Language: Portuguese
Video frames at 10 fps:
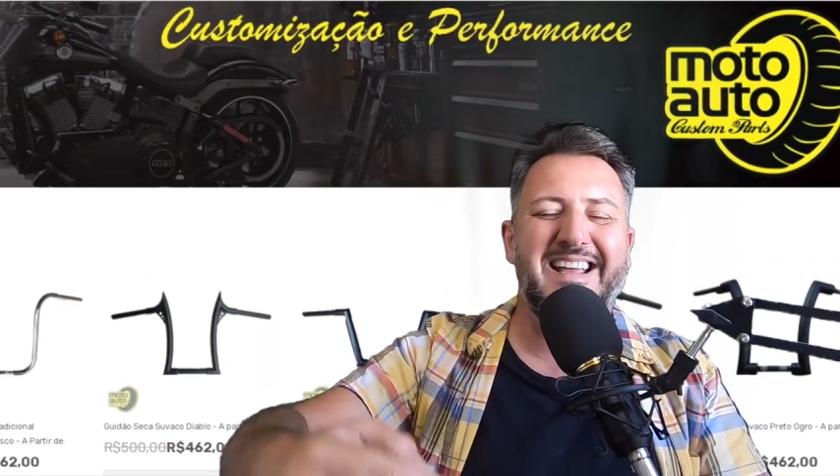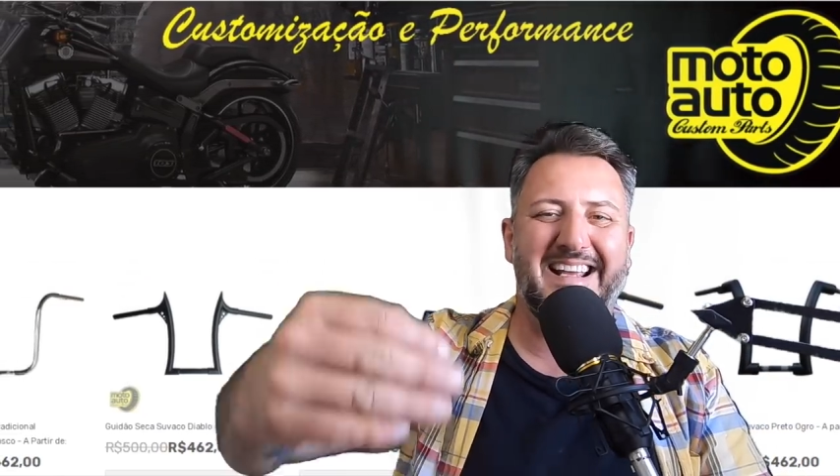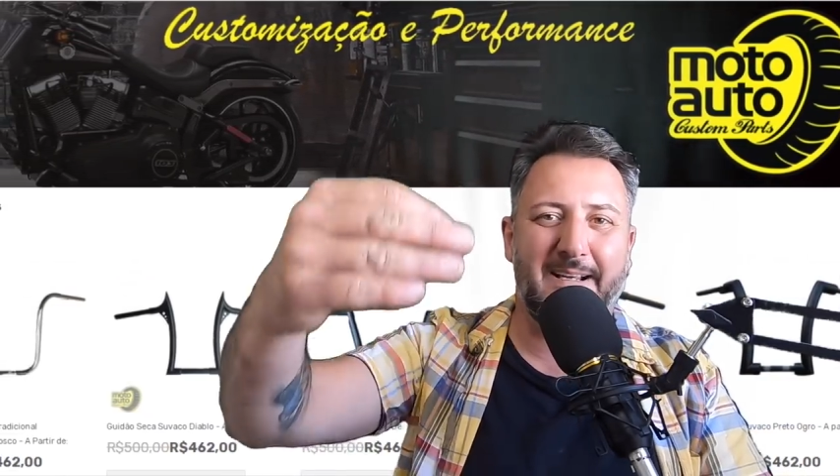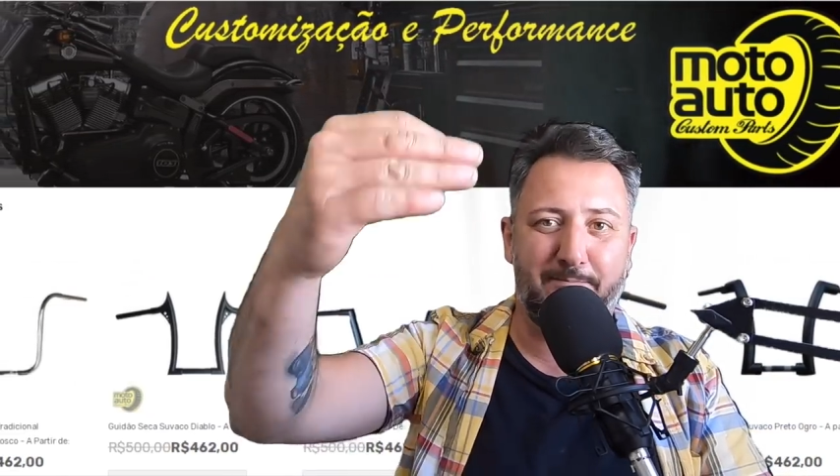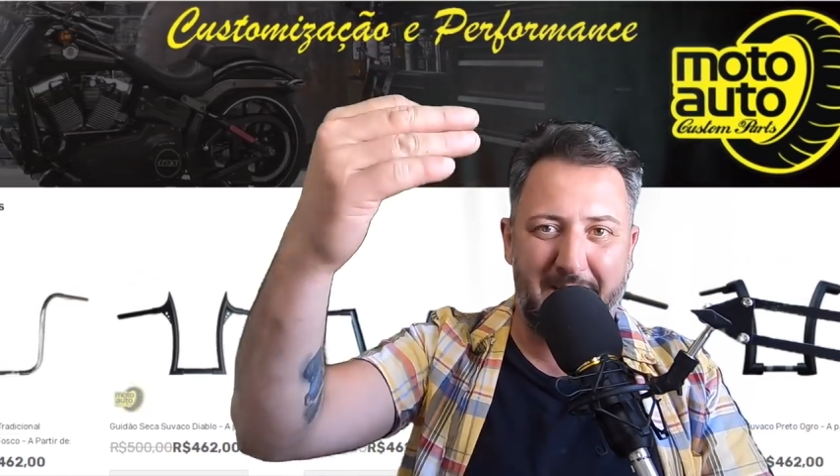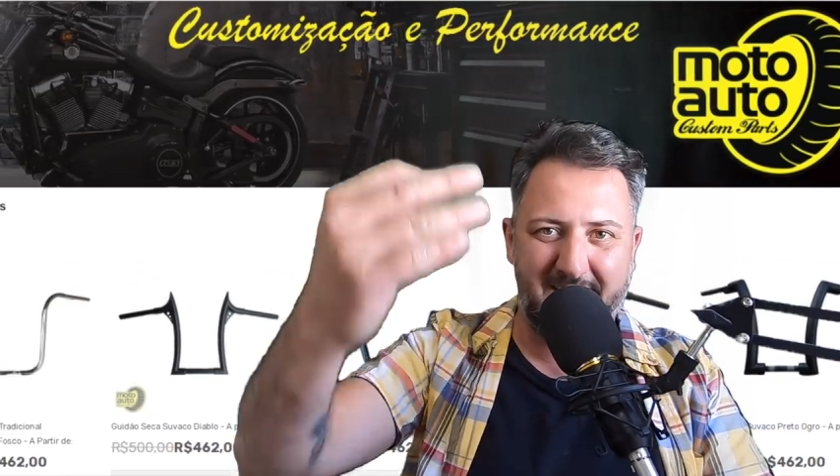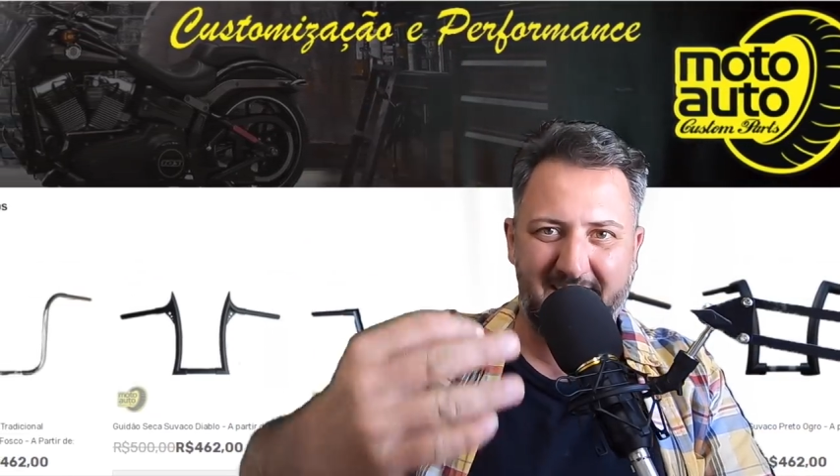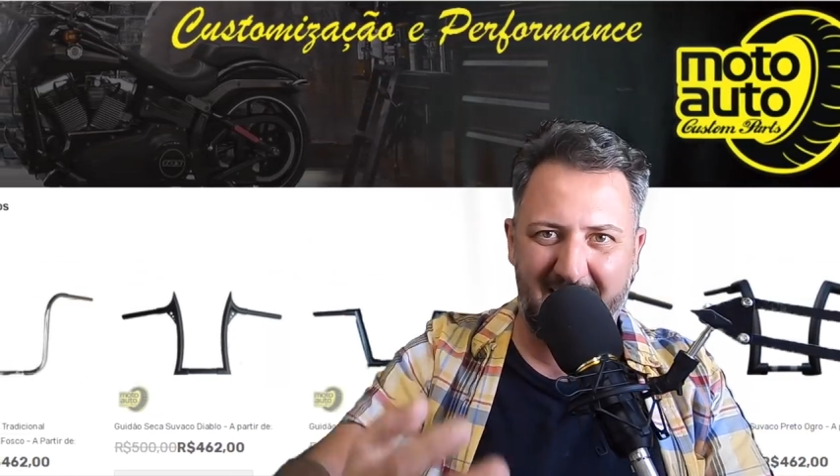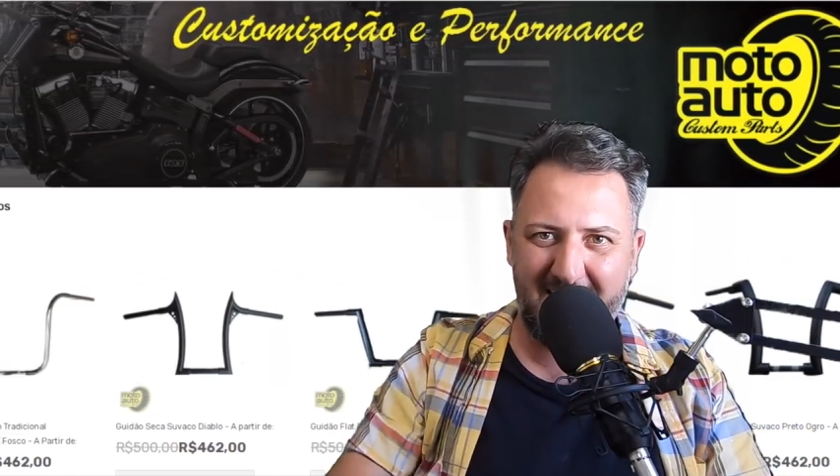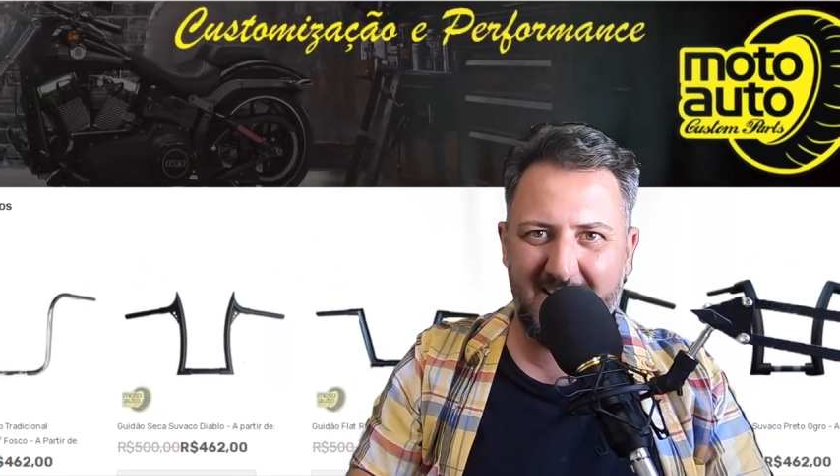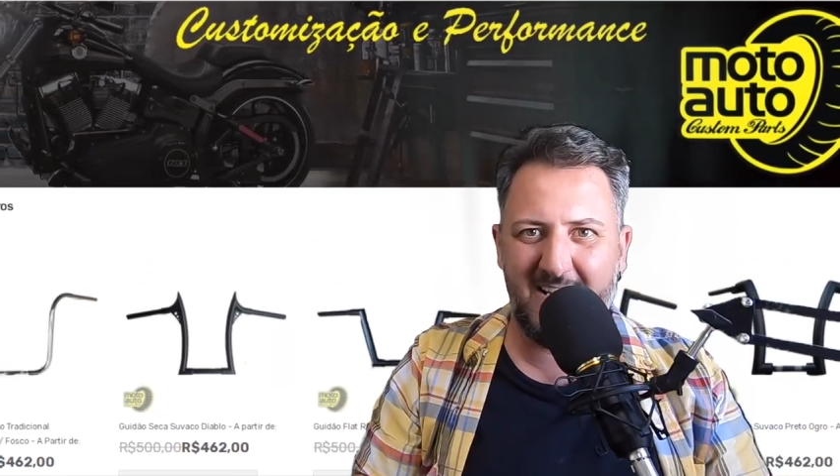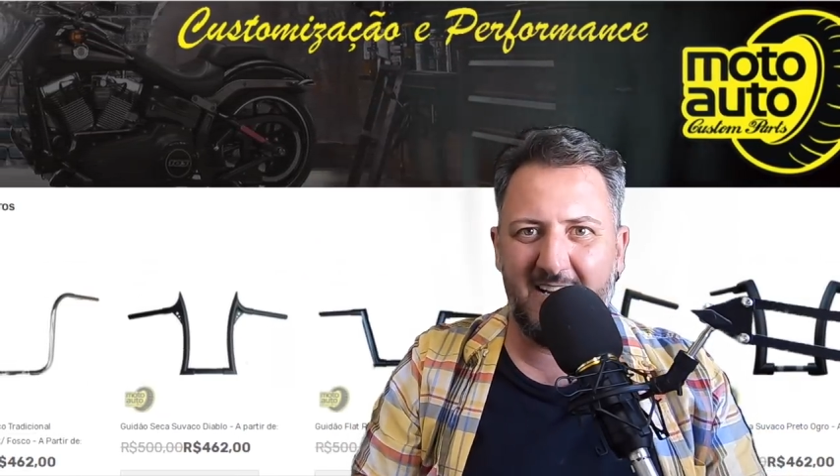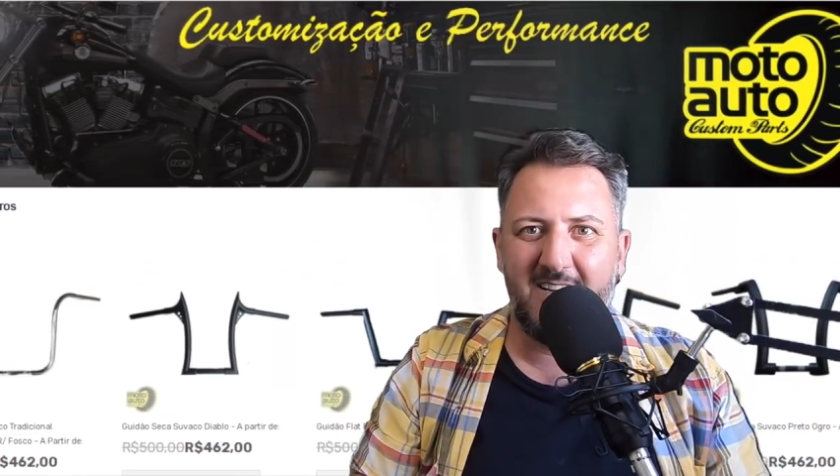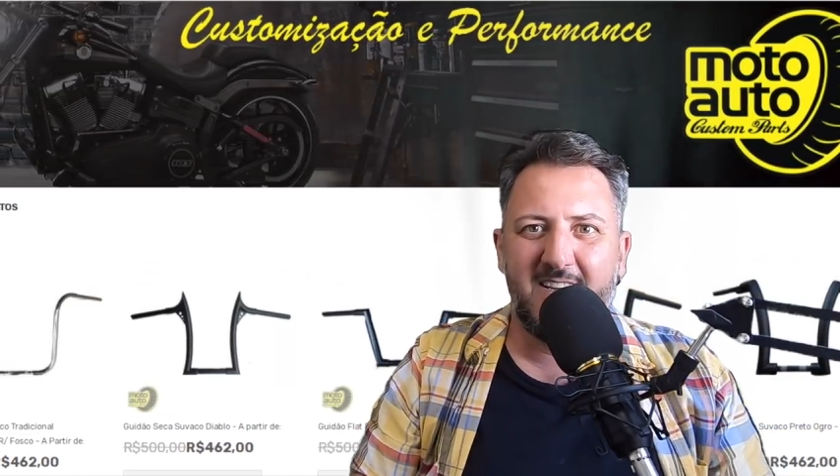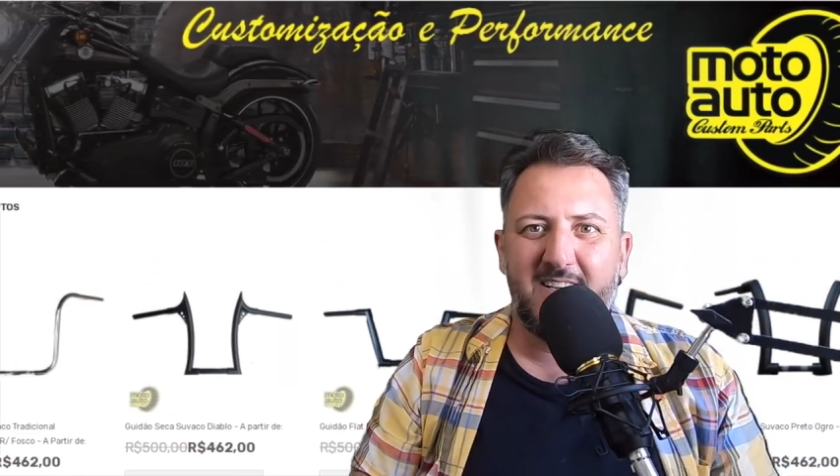é da parceria